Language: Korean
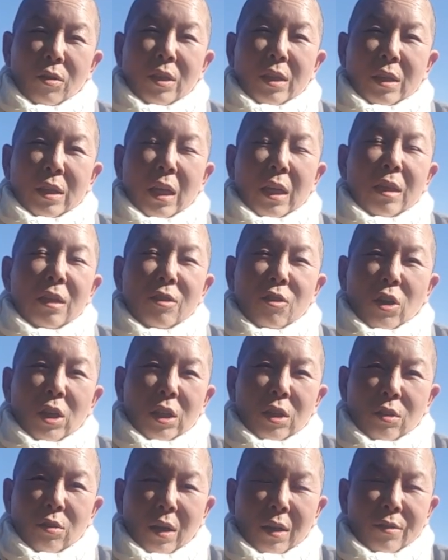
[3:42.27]
어쨌든 여기
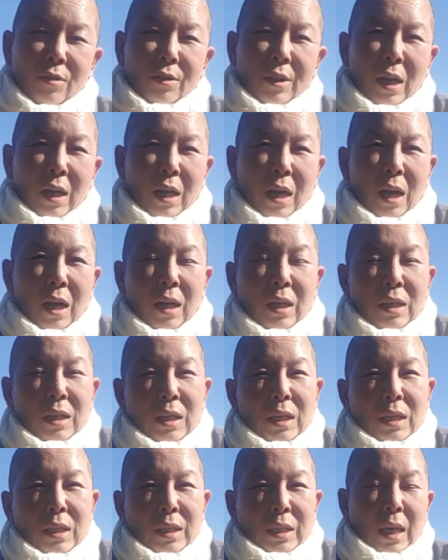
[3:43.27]
들어와서 내가
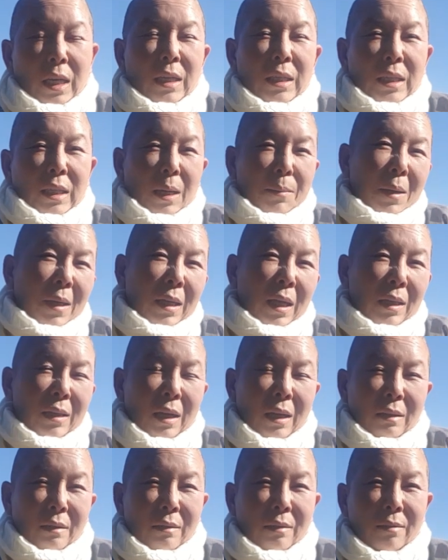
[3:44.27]
자리를 잡아야
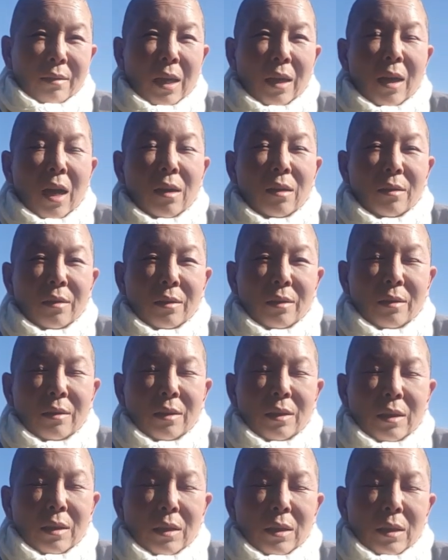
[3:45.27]
된다는 그 생각을
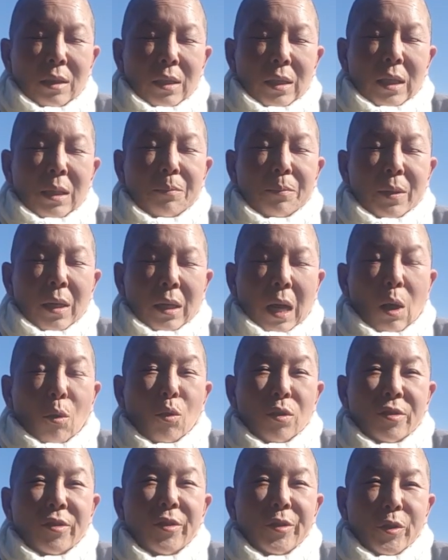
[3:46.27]
깊게
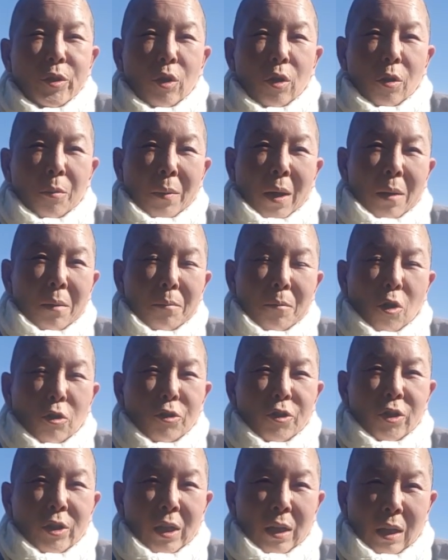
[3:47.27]
갖고 있었죠. 마음
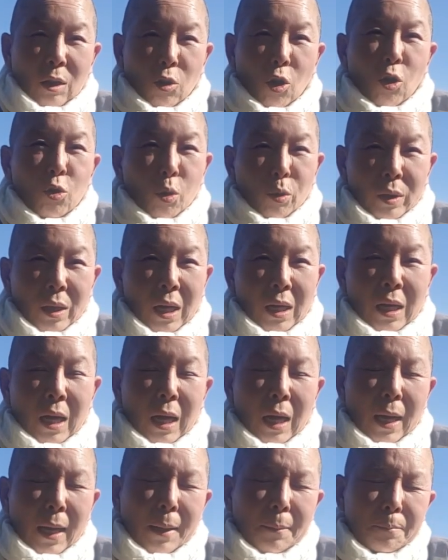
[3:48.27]
언저리에다
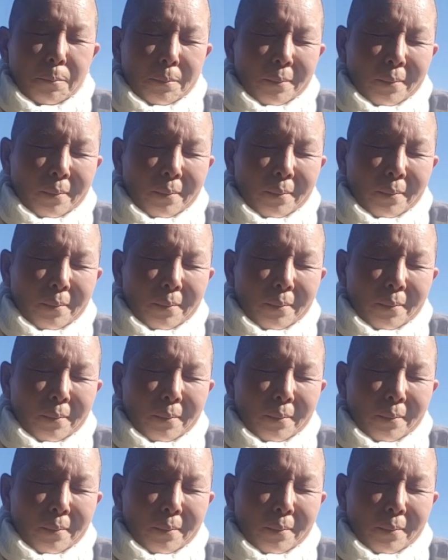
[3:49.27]
넣어뒀다가